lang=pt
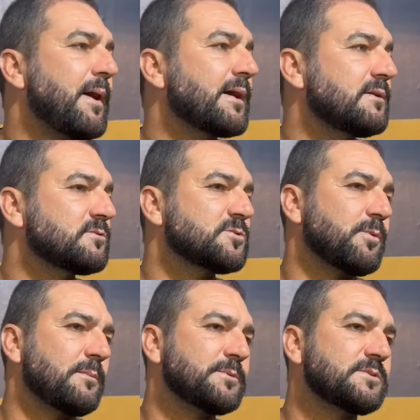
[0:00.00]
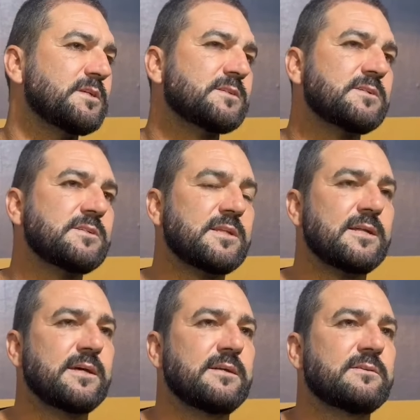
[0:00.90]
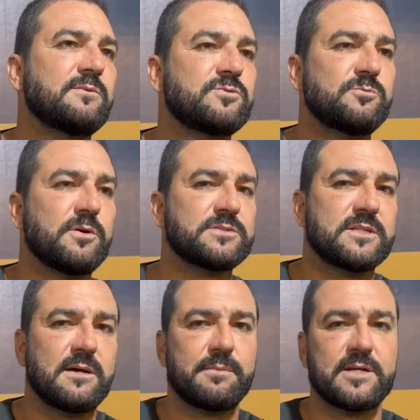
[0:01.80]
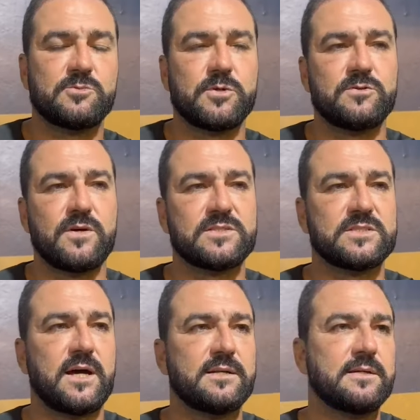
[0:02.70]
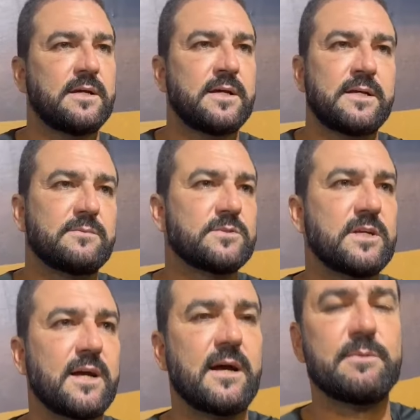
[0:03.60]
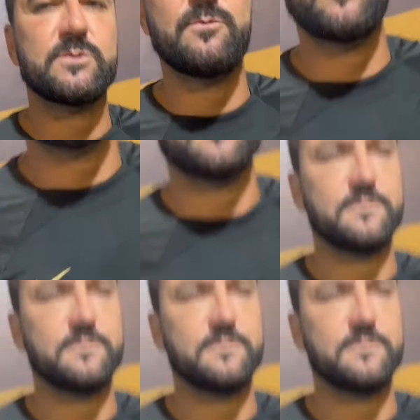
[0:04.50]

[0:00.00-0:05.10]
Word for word: pagando com os próprios erros que a gente está dando. Então, o futebol, você dá brecha para o adversário, você acaba sofrendo.